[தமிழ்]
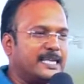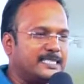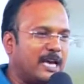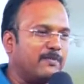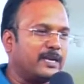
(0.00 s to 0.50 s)
நீரை
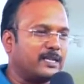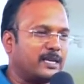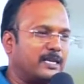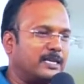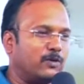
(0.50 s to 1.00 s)

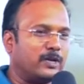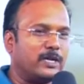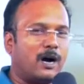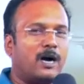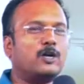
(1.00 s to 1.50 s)
சேமிக்கிறதுக்கான
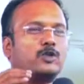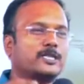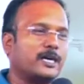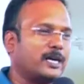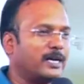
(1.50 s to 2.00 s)
ஒரு
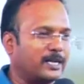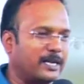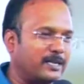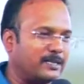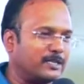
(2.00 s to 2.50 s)
ஆலோசகராக
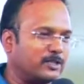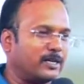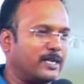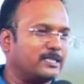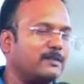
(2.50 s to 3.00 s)
இருக்கேன் நான்
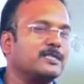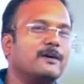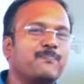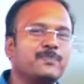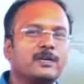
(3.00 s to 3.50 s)
ஆக்சுவலாக கலெக்டர்
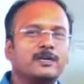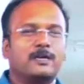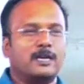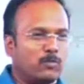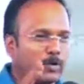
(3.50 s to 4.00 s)
ஆஃபீஸில்
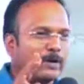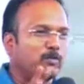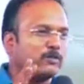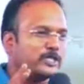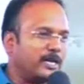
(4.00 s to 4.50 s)
நான் மூணே
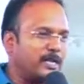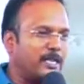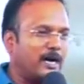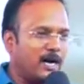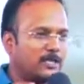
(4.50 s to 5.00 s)
மூணு
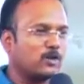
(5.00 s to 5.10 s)
விஷயங்கள் தான்